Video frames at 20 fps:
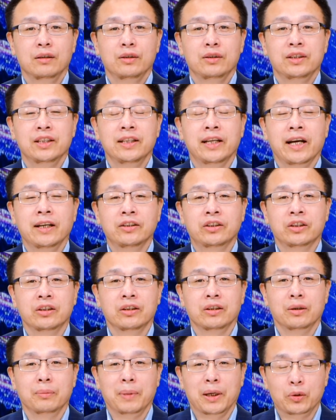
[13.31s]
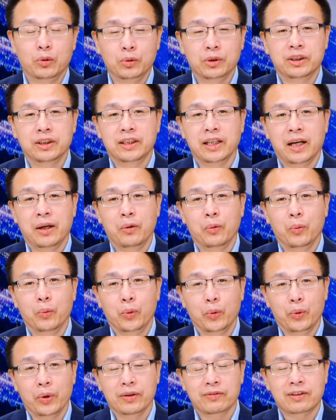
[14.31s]
今天是美东时间五
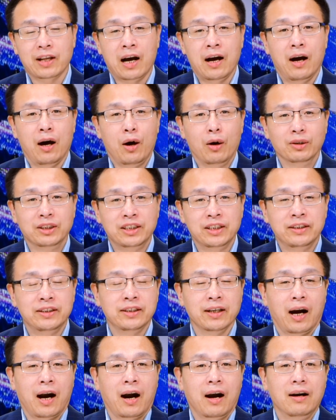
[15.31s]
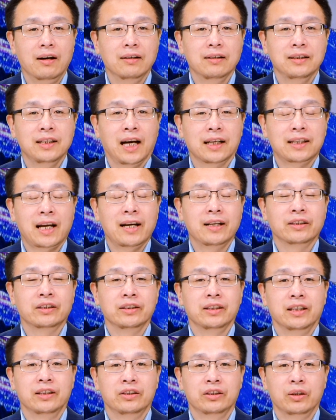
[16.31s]
月三号星期二，亚太时
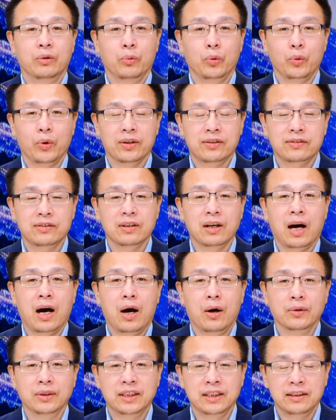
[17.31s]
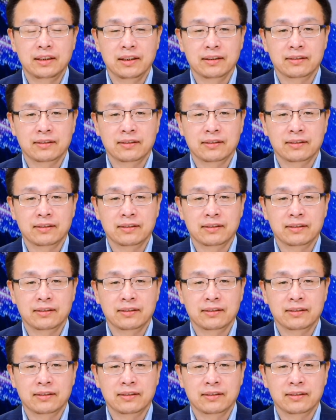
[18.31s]
间是五月四号星期